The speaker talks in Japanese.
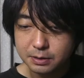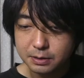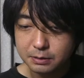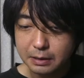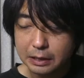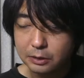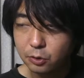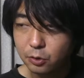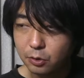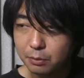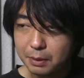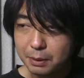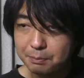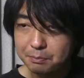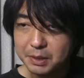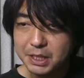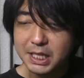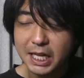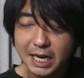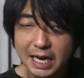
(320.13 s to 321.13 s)
あの、まあ、
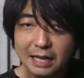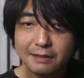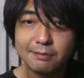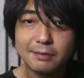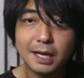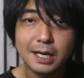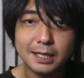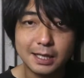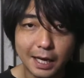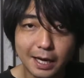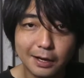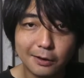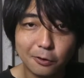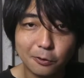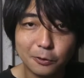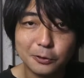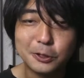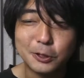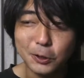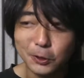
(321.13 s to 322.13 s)
見てらんないね。
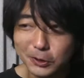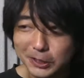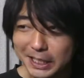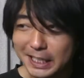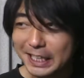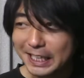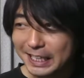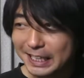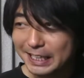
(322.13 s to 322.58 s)
本当に。